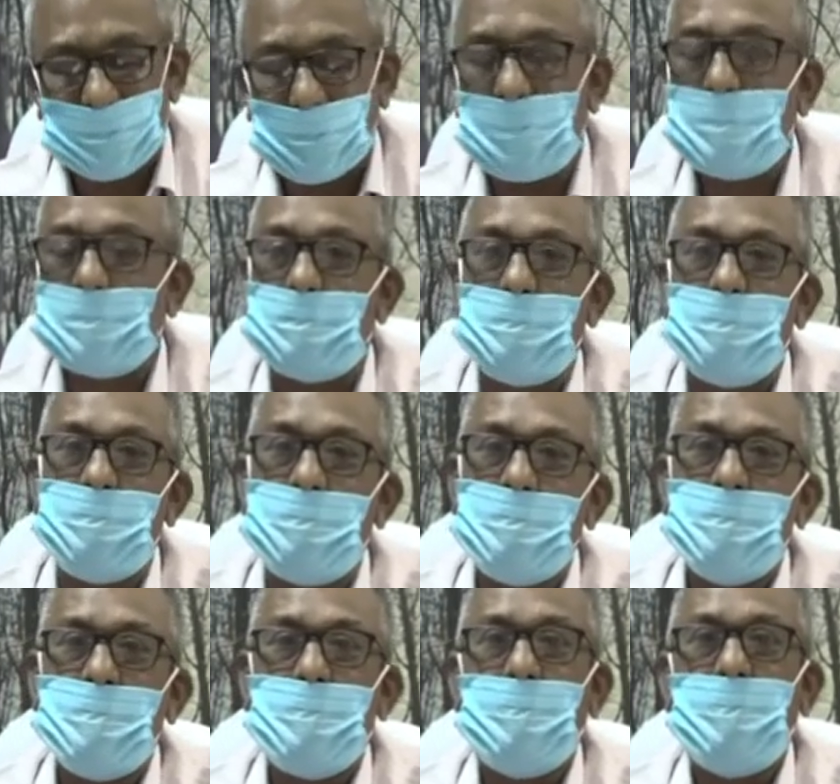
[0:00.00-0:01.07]
சொல்லியிருக்கோம்
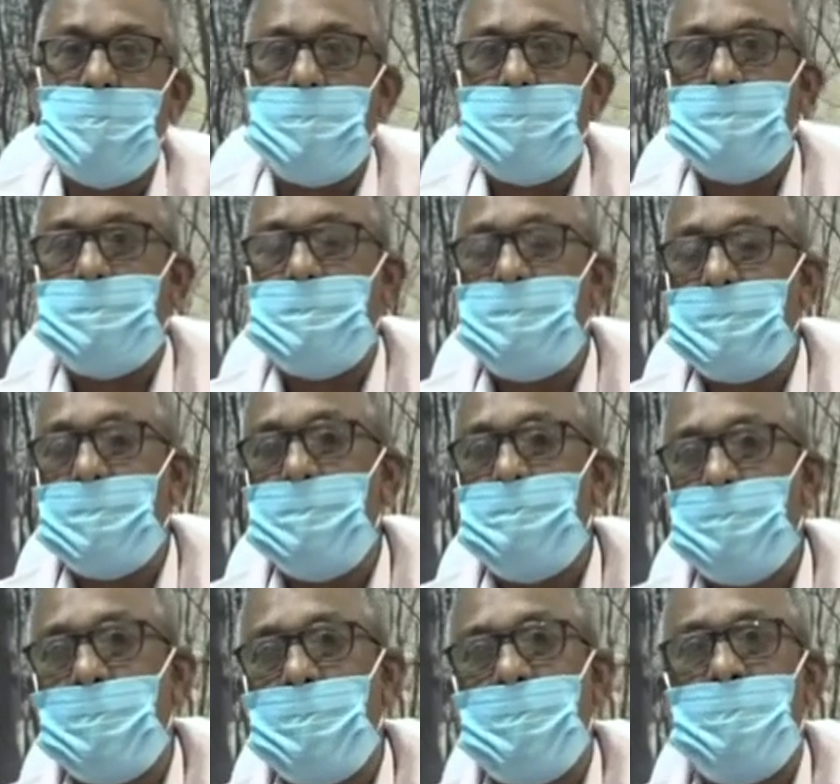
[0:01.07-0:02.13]
இதை தவிர
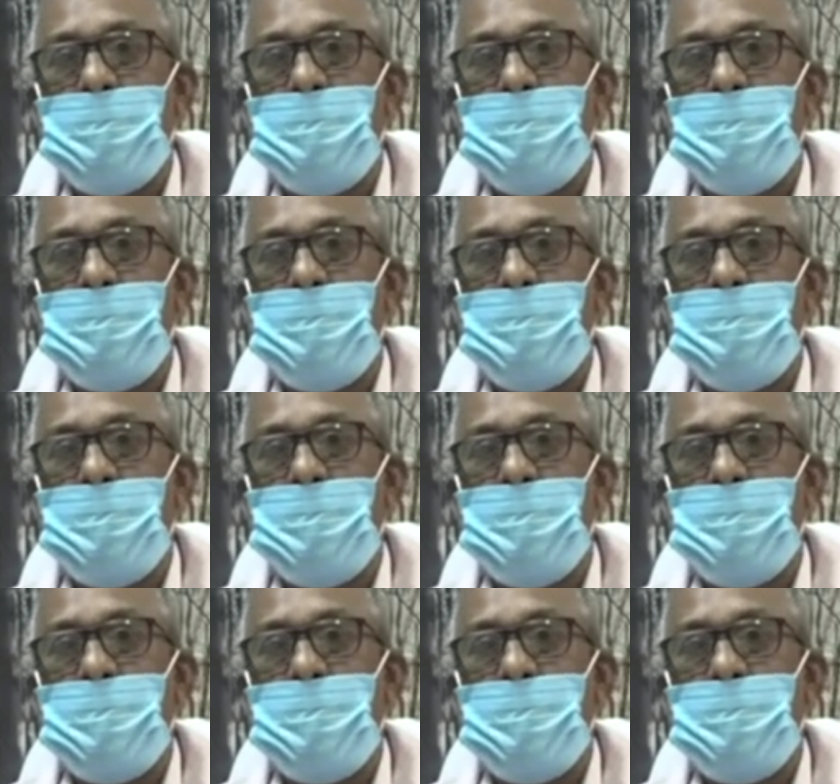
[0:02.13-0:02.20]
இப்போ